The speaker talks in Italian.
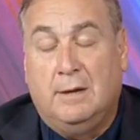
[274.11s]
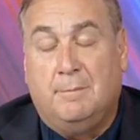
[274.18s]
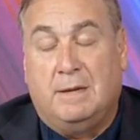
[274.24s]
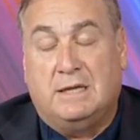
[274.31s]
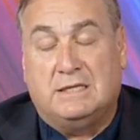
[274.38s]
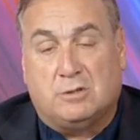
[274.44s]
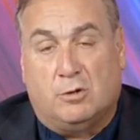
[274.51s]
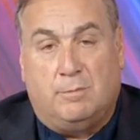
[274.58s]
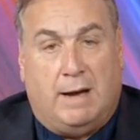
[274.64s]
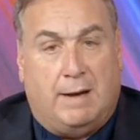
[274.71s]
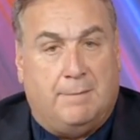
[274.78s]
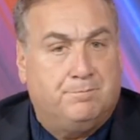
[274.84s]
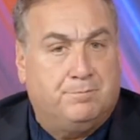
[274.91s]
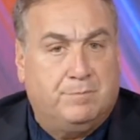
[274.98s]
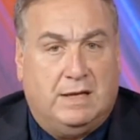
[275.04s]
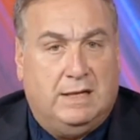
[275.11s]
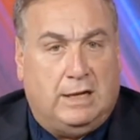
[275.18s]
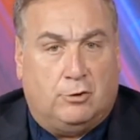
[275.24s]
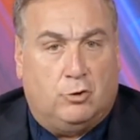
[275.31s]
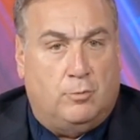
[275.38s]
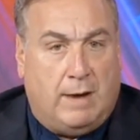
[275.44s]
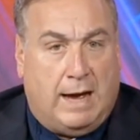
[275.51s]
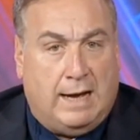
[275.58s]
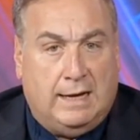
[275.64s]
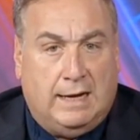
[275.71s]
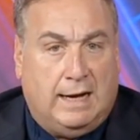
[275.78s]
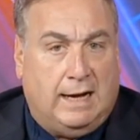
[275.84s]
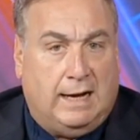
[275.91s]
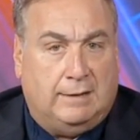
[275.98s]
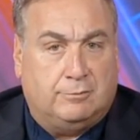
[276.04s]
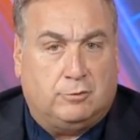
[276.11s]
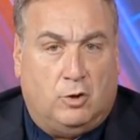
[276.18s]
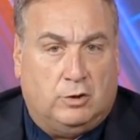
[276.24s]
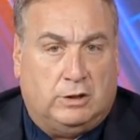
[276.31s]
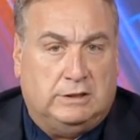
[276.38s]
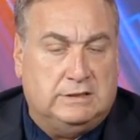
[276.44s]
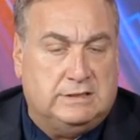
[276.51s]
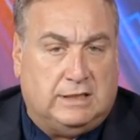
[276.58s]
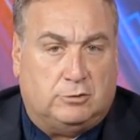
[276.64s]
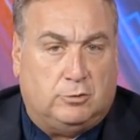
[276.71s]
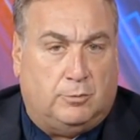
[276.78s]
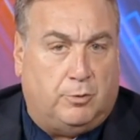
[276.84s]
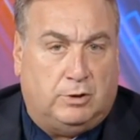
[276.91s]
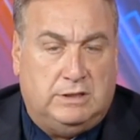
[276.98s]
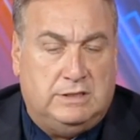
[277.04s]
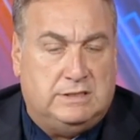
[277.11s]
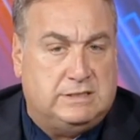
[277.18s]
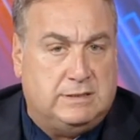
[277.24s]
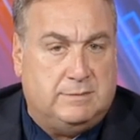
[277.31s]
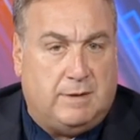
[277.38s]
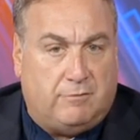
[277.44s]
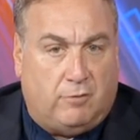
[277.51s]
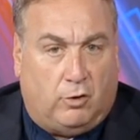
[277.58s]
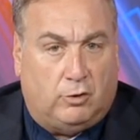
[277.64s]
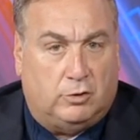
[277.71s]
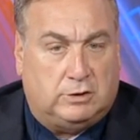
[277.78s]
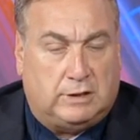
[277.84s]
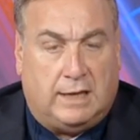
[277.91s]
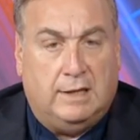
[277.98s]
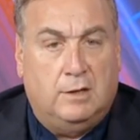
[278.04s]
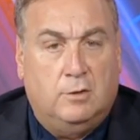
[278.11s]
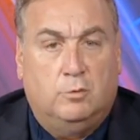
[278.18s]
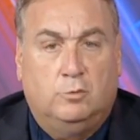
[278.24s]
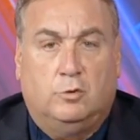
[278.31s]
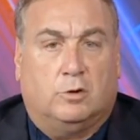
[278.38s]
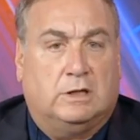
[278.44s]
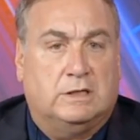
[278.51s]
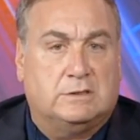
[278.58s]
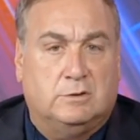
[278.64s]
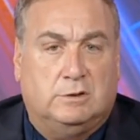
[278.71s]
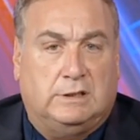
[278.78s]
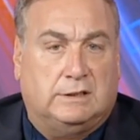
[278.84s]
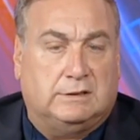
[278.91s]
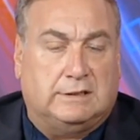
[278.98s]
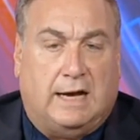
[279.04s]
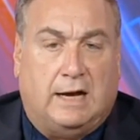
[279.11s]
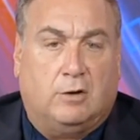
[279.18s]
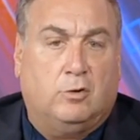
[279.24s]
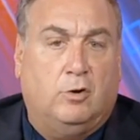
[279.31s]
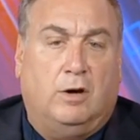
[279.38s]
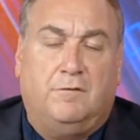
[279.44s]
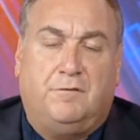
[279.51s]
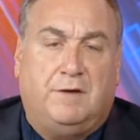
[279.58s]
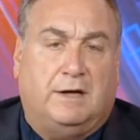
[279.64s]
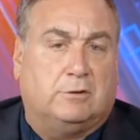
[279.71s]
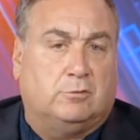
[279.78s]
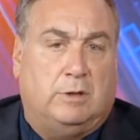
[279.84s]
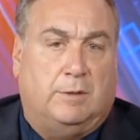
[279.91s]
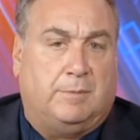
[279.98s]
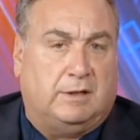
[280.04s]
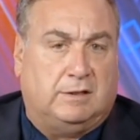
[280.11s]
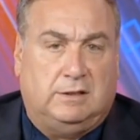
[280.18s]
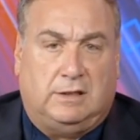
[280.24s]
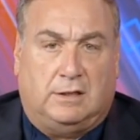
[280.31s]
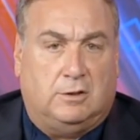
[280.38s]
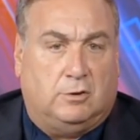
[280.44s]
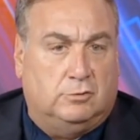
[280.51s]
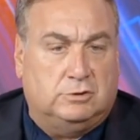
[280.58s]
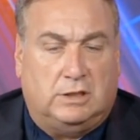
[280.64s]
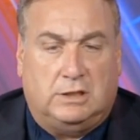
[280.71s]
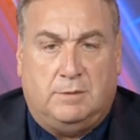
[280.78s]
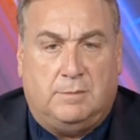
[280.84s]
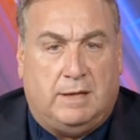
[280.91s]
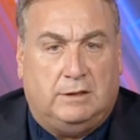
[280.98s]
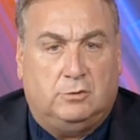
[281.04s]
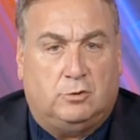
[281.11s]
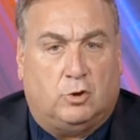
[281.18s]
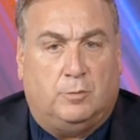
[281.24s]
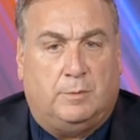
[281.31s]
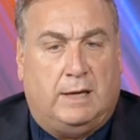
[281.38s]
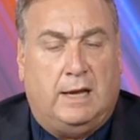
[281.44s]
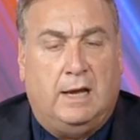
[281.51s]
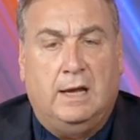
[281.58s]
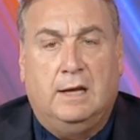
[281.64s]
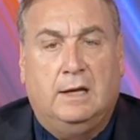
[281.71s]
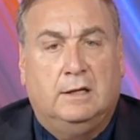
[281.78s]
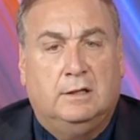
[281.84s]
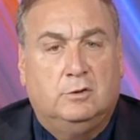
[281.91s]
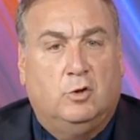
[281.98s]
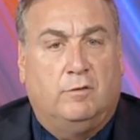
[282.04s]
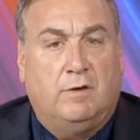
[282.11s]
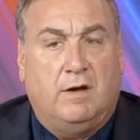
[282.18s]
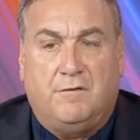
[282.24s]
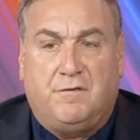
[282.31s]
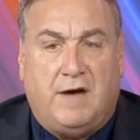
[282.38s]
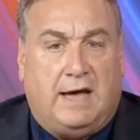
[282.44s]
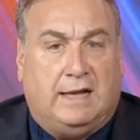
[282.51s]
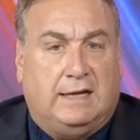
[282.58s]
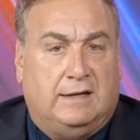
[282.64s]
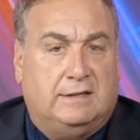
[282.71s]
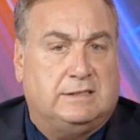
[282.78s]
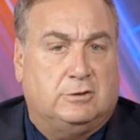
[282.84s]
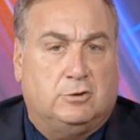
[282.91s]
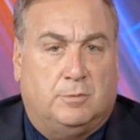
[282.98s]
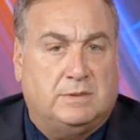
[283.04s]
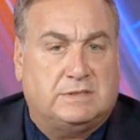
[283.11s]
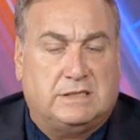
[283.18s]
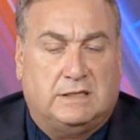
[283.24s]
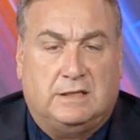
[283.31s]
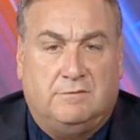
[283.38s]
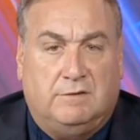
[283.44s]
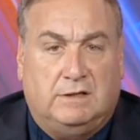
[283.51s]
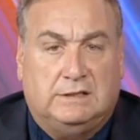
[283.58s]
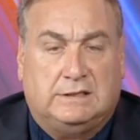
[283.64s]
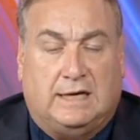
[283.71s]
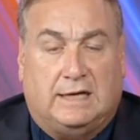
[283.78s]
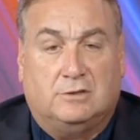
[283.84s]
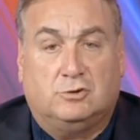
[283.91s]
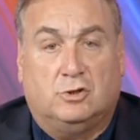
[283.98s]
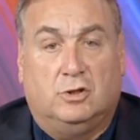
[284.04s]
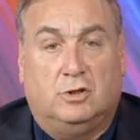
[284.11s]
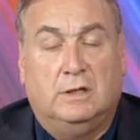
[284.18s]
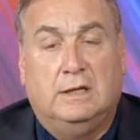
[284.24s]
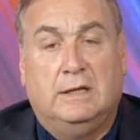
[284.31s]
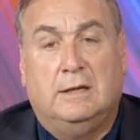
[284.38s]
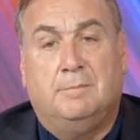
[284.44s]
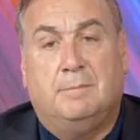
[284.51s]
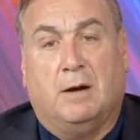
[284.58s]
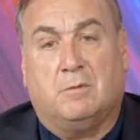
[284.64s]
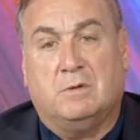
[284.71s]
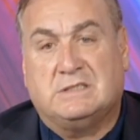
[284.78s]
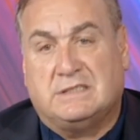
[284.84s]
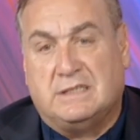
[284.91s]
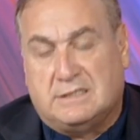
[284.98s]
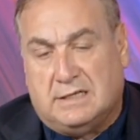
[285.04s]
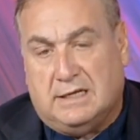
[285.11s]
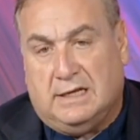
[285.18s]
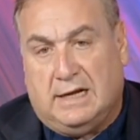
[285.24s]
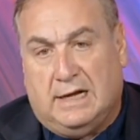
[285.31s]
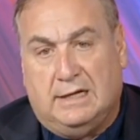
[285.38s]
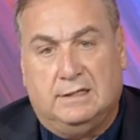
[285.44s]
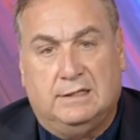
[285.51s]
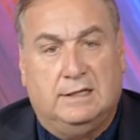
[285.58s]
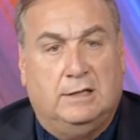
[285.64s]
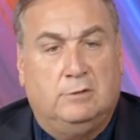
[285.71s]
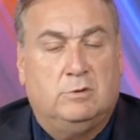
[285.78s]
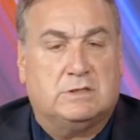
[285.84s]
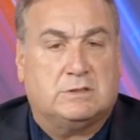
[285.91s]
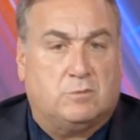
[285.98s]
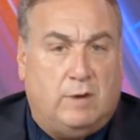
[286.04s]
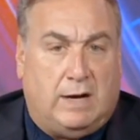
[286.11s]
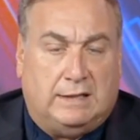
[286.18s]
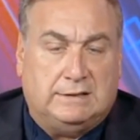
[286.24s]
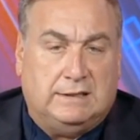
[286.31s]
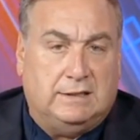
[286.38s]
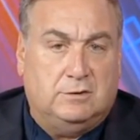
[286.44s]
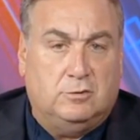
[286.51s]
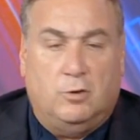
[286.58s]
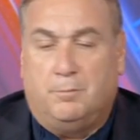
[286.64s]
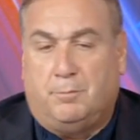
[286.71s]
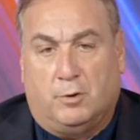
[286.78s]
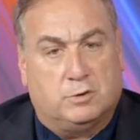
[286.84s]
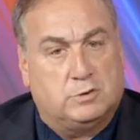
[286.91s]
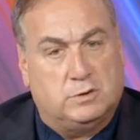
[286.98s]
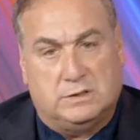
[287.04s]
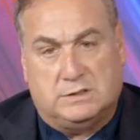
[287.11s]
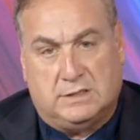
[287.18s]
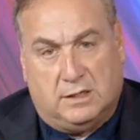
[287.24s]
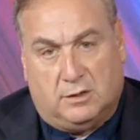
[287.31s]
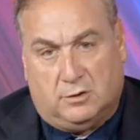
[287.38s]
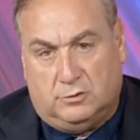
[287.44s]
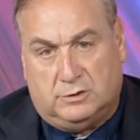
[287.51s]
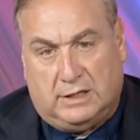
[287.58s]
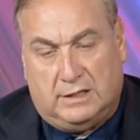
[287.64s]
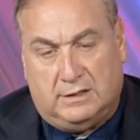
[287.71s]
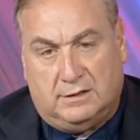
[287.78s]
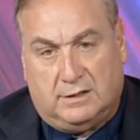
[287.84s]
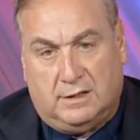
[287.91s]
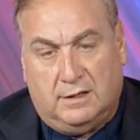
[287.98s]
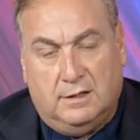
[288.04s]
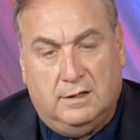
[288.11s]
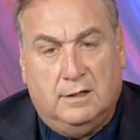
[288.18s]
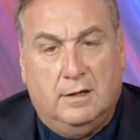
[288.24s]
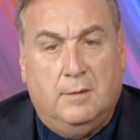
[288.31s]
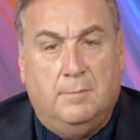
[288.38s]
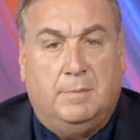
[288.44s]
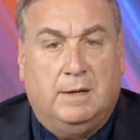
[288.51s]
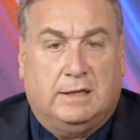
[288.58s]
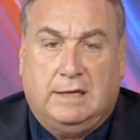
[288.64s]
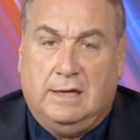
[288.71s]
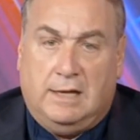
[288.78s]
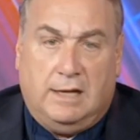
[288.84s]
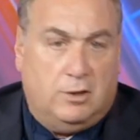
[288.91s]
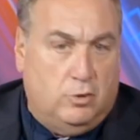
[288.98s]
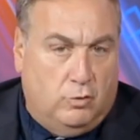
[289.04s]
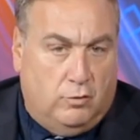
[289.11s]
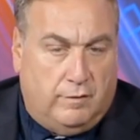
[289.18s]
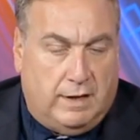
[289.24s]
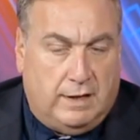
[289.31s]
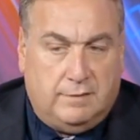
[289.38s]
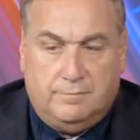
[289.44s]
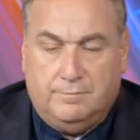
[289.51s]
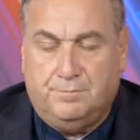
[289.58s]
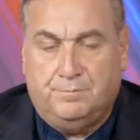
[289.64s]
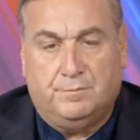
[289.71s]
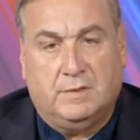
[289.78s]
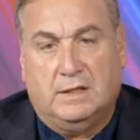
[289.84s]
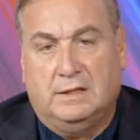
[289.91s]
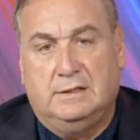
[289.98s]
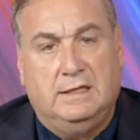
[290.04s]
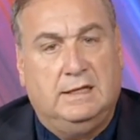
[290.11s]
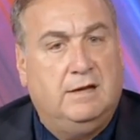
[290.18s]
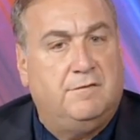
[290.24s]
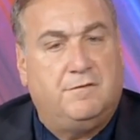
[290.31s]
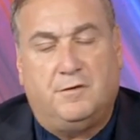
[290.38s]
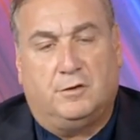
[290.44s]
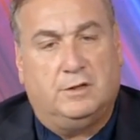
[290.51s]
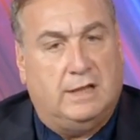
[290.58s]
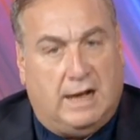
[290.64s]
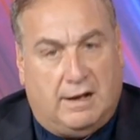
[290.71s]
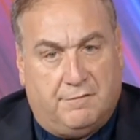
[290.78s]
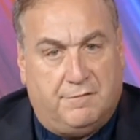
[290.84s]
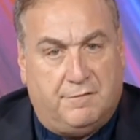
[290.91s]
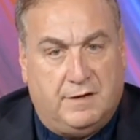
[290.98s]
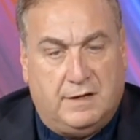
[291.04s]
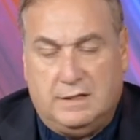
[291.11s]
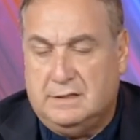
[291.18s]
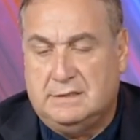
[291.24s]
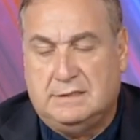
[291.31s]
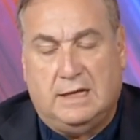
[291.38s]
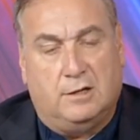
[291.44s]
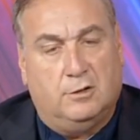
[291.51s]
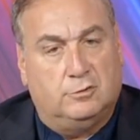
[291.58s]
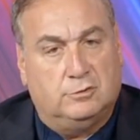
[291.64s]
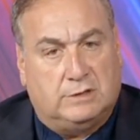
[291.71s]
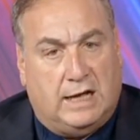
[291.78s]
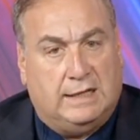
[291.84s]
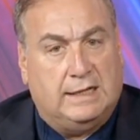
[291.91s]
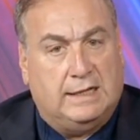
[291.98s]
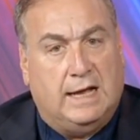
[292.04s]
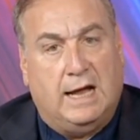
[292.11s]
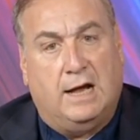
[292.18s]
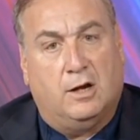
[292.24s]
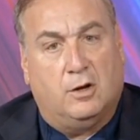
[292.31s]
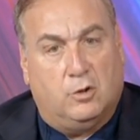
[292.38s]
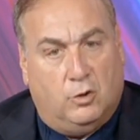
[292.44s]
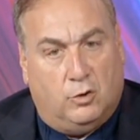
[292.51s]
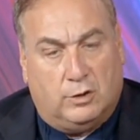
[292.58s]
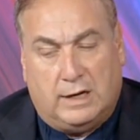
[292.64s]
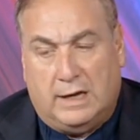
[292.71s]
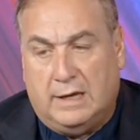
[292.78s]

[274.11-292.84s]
Ma insomma, la Roma ha concretizzato pochissime volte un'occasione d'attacco, ha fatto una partita di contenimento come doveva fare essendo passata in vantaggio, ma questa sera le due squadre non possono essere contente perché la Juve di Riffio di Raffe si allontana ancora.